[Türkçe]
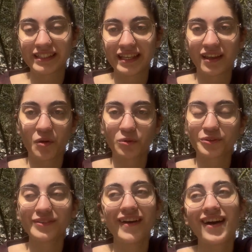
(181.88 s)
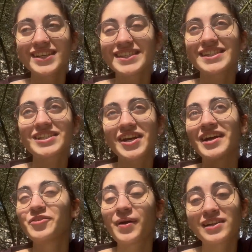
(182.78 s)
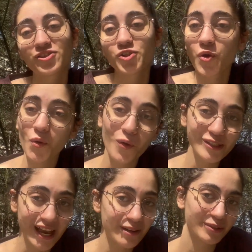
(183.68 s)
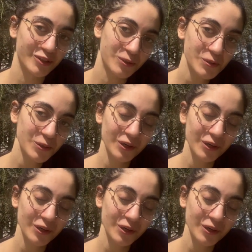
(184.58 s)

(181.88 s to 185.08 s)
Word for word: neden olduğunu ve aslında Charlie bence çok özel bir çocuk.